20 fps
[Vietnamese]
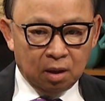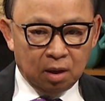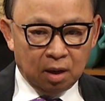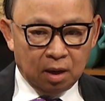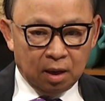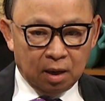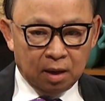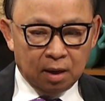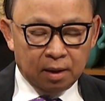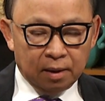
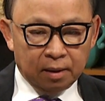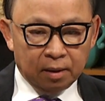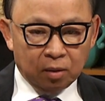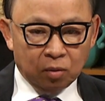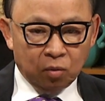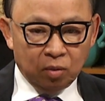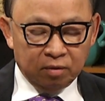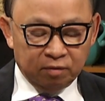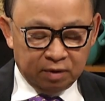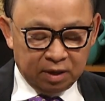uh,
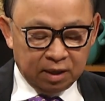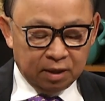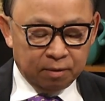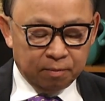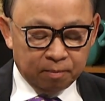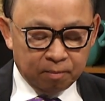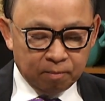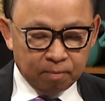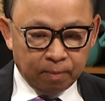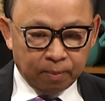quý vị.
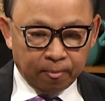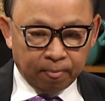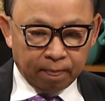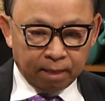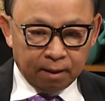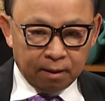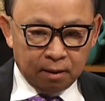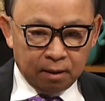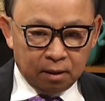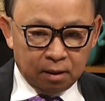
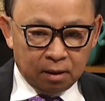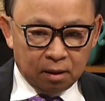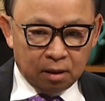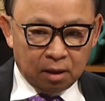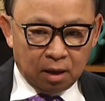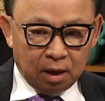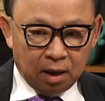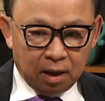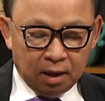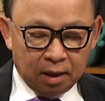
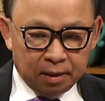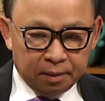Uh,